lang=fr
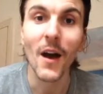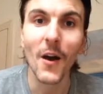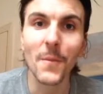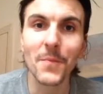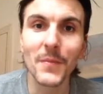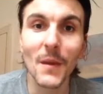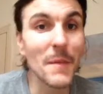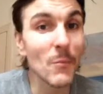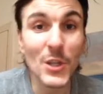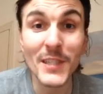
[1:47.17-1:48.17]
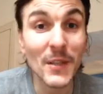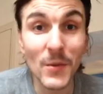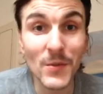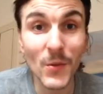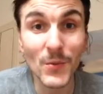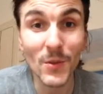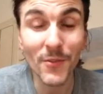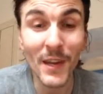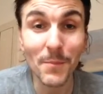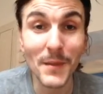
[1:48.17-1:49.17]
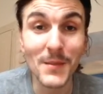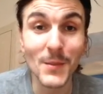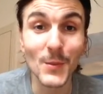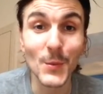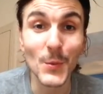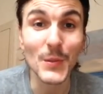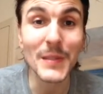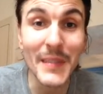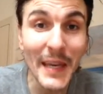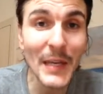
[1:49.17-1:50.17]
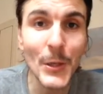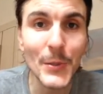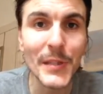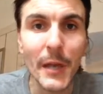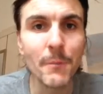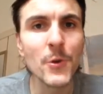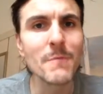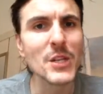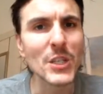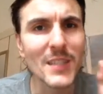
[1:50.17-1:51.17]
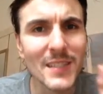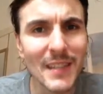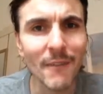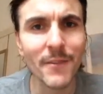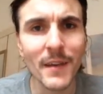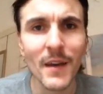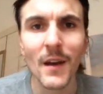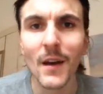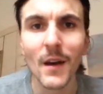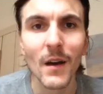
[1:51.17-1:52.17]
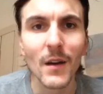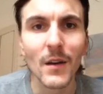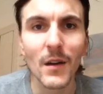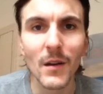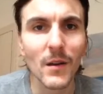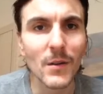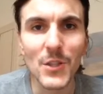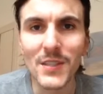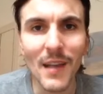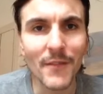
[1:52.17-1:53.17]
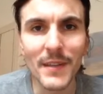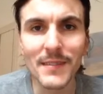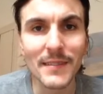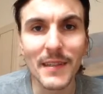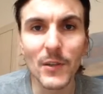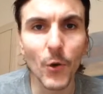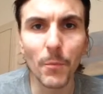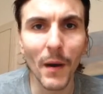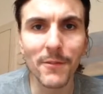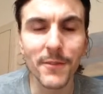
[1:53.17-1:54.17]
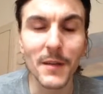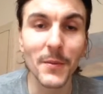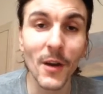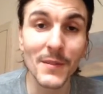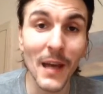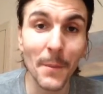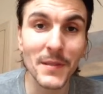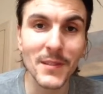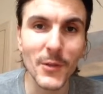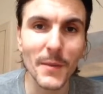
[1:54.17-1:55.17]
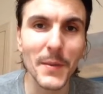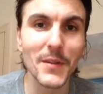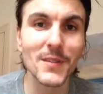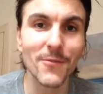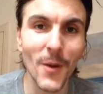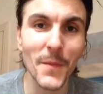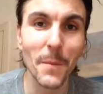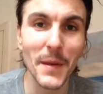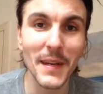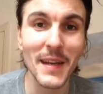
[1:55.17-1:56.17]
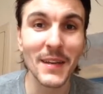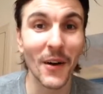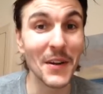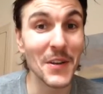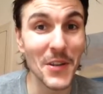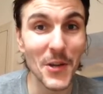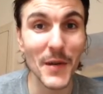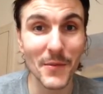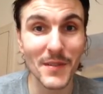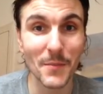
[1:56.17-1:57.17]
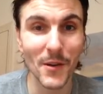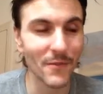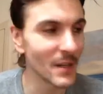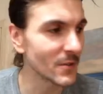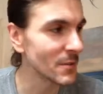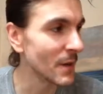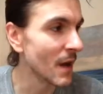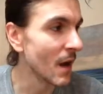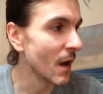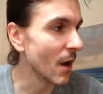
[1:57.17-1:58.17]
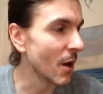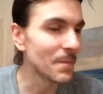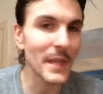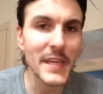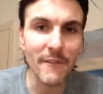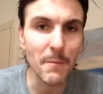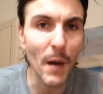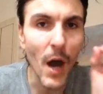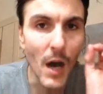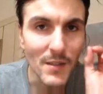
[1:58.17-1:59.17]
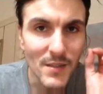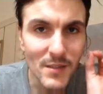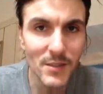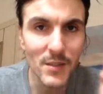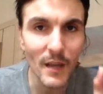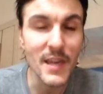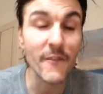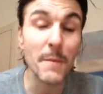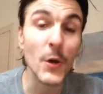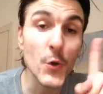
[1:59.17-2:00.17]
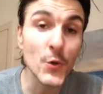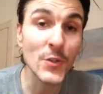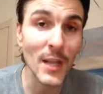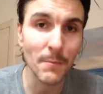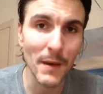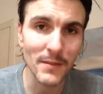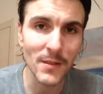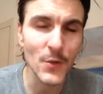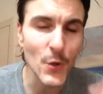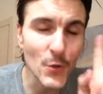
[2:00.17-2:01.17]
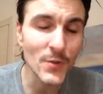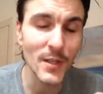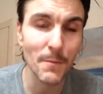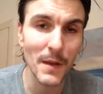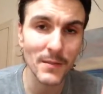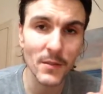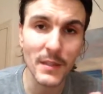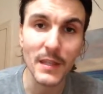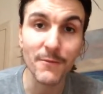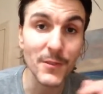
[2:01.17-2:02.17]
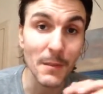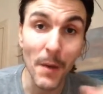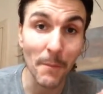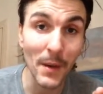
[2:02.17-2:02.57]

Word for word: Um, mais moi, j'étais content de le faire parce que dès le début, mais je savais... Euh, je savais que c'était le groupe parfait, but I was happy to do it because from the beginning I knew it was the perfect group euh, il n'y avait, pas un, il y avait pas une seule personne, une seule personne qui faisait pas